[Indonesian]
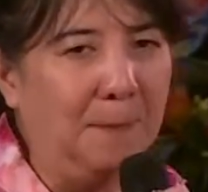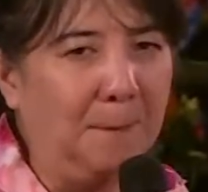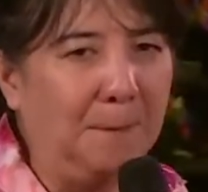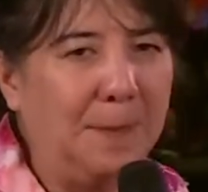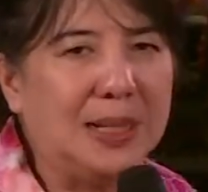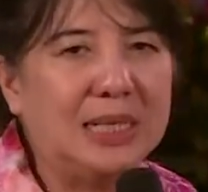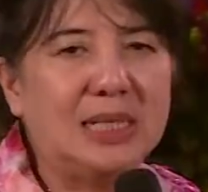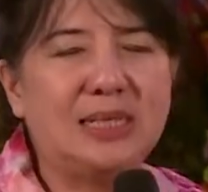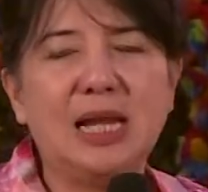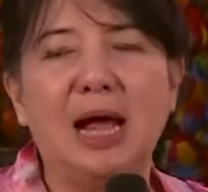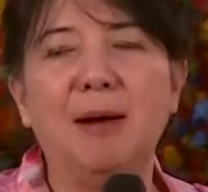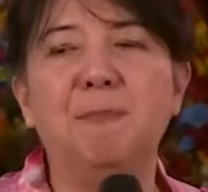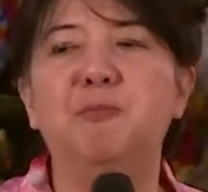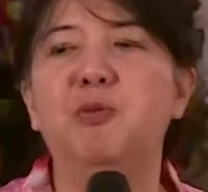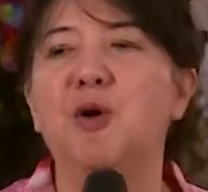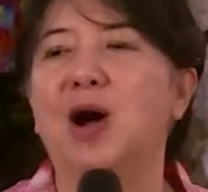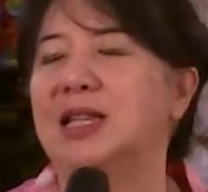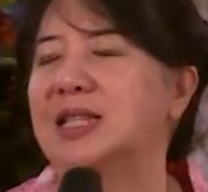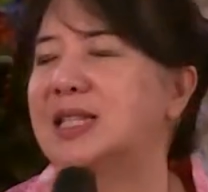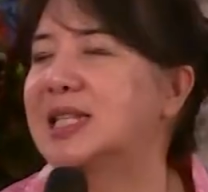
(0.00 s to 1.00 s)
Bisa
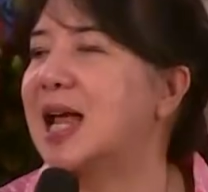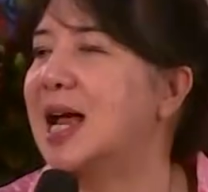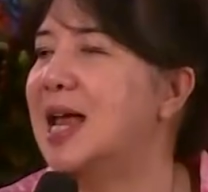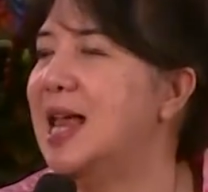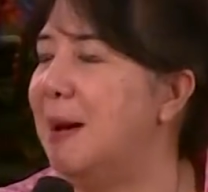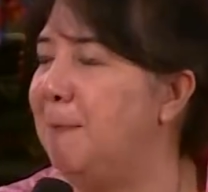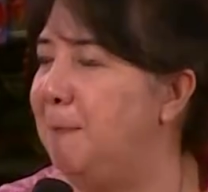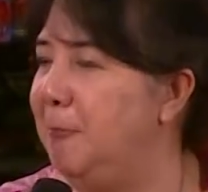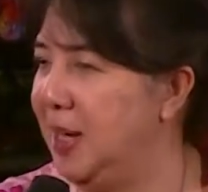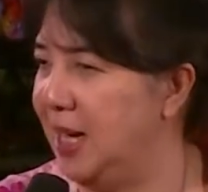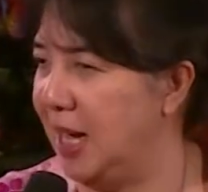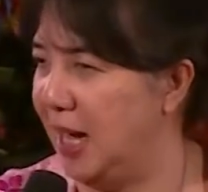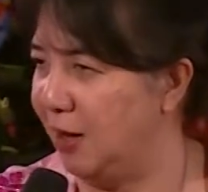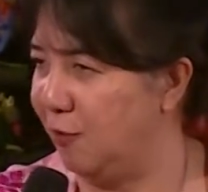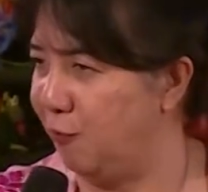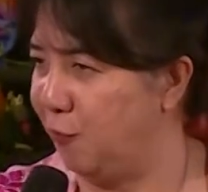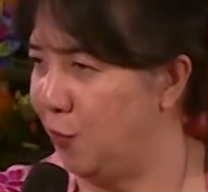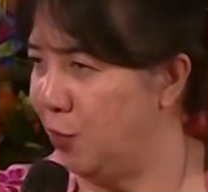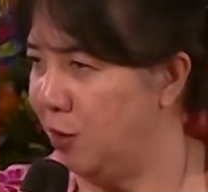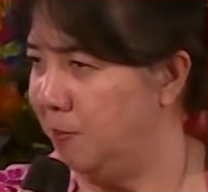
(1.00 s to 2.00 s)
buat saya beli
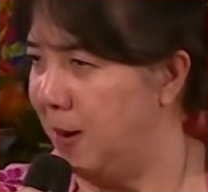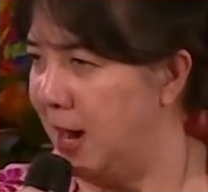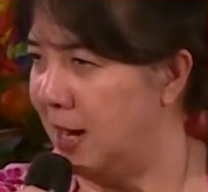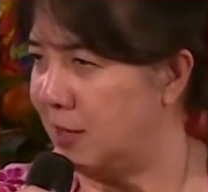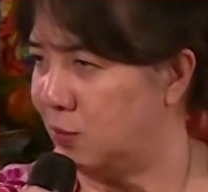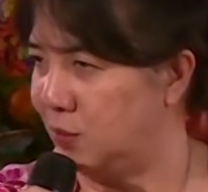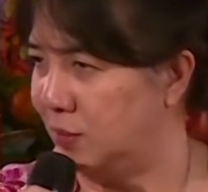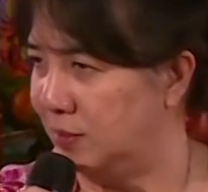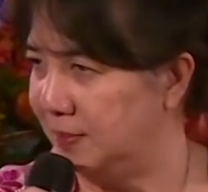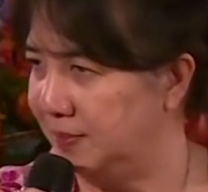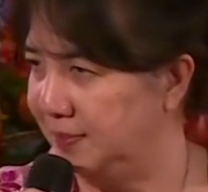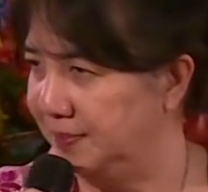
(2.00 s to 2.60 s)
handphone baru.